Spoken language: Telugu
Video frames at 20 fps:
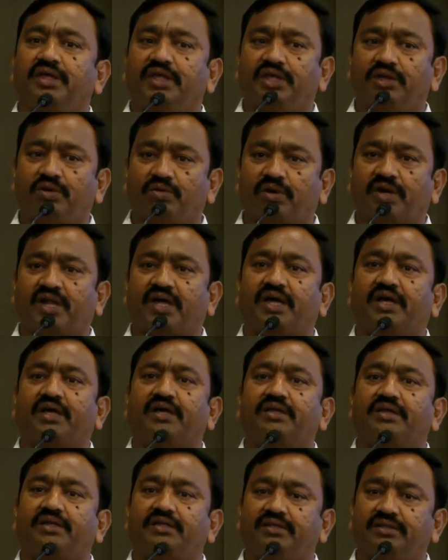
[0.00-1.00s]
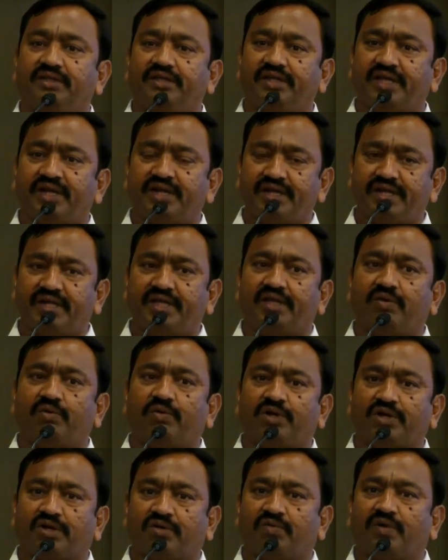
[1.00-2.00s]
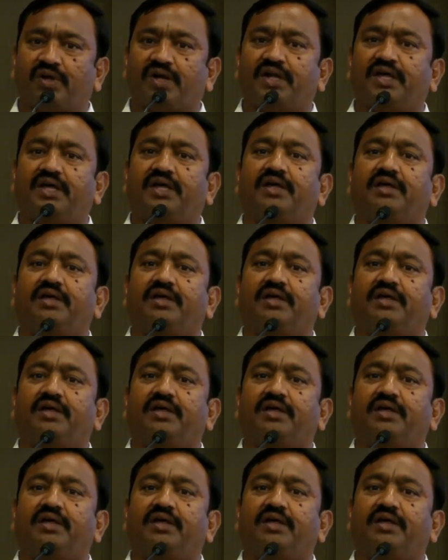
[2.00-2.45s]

ఇవి కూడా ఇవన్నీ ఉండటం వల్ల